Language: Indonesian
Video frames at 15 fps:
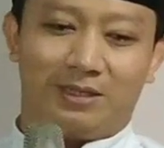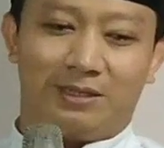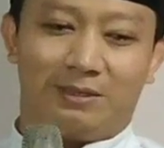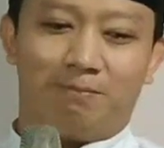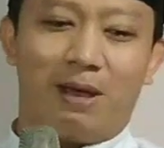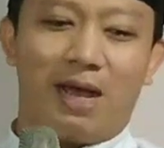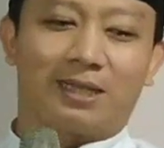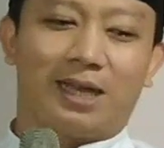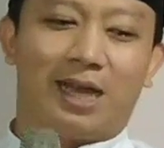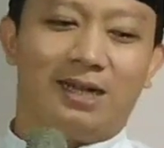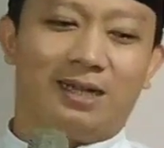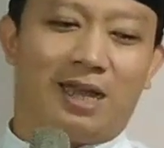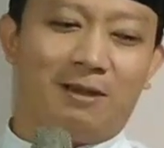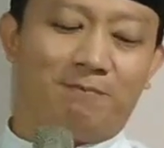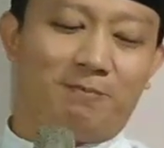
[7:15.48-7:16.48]

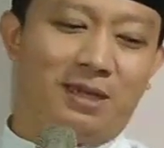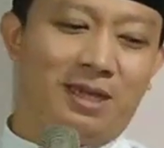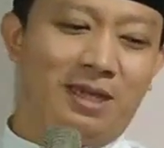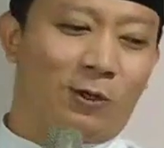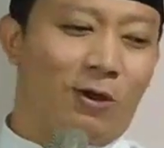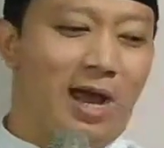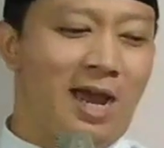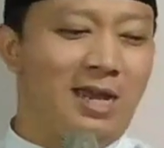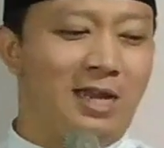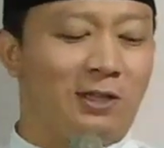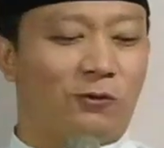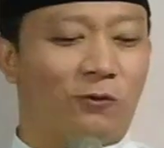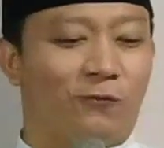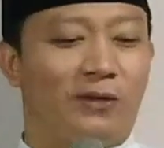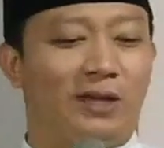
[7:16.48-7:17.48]
Bahkan Nabi
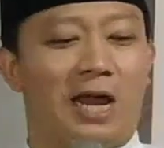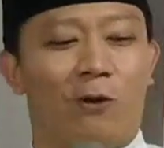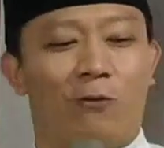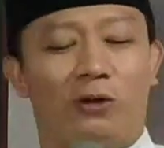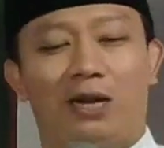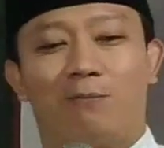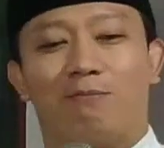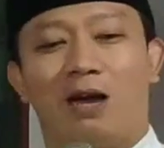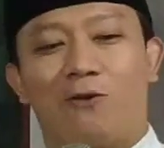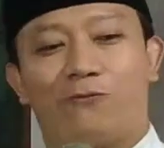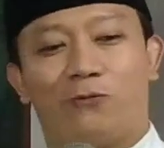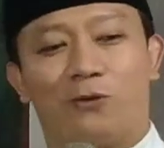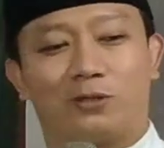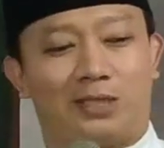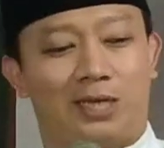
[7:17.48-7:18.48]
ra'aitu filahil
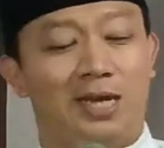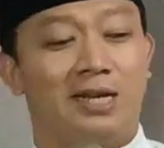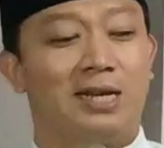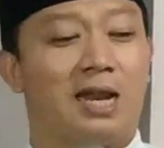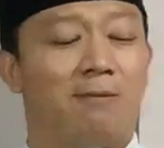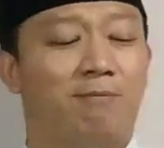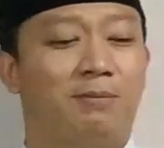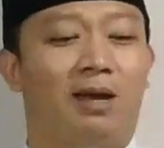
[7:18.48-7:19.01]
mahfuz hinal